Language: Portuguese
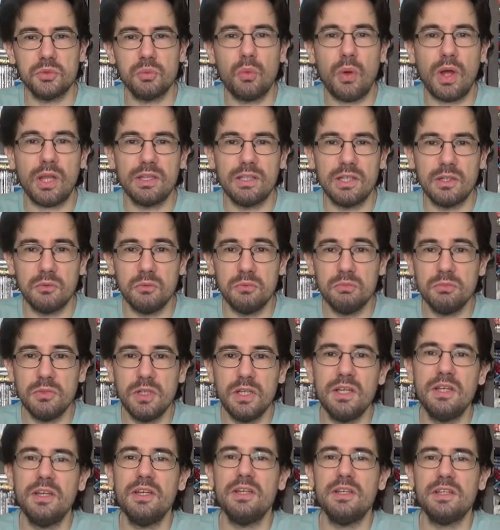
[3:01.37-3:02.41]
um anão
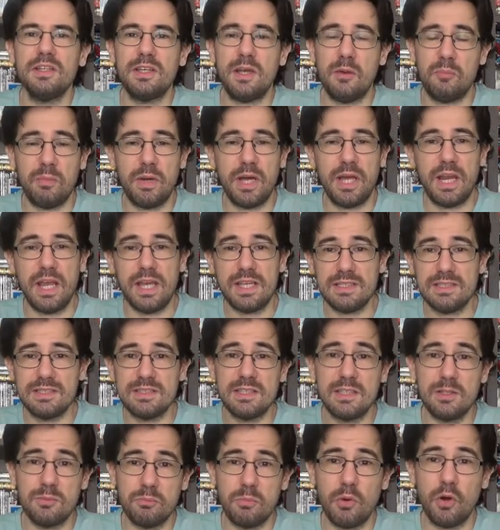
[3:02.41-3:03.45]
que
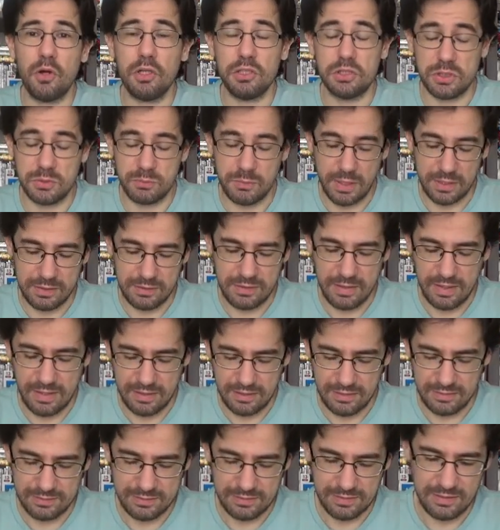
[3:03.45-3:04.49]
aparece e pode
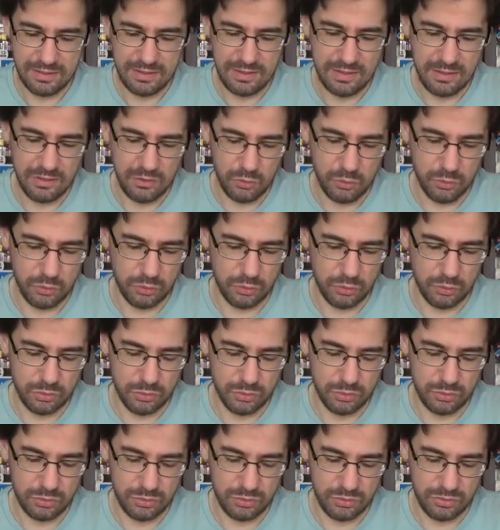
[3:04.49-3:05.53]
matar
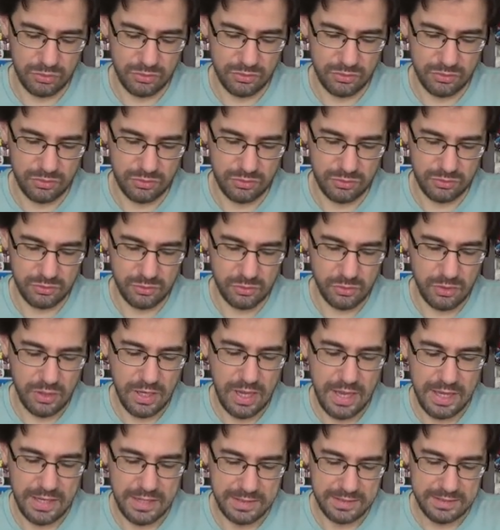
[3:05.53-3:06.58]
o, o
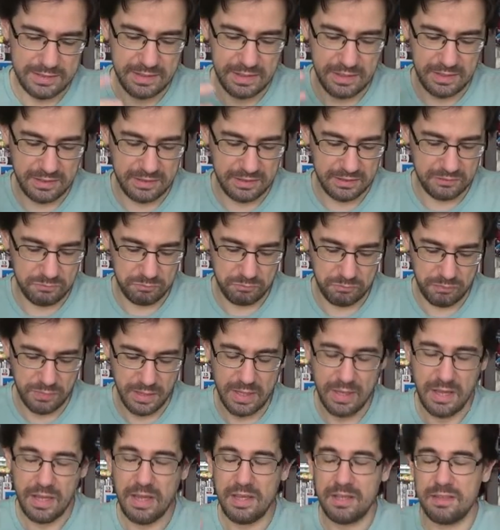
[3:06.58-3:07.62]
cara que
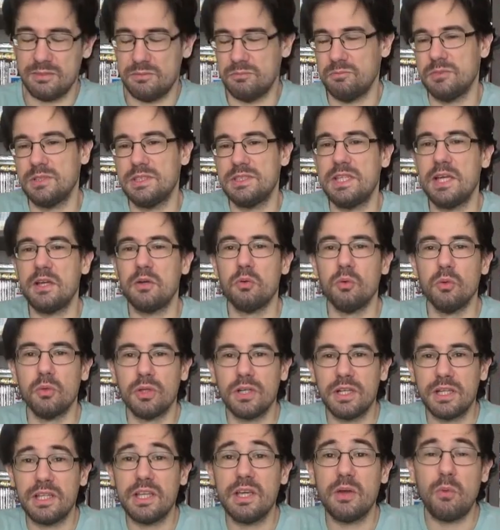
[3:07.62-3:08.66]

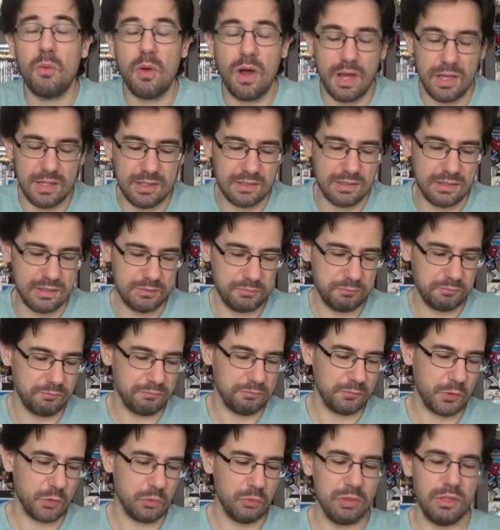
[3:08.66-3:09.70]
segura, que guarda
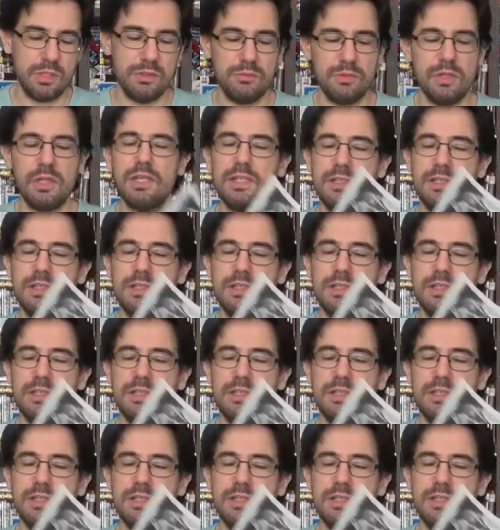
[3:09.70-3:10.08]
o livro. E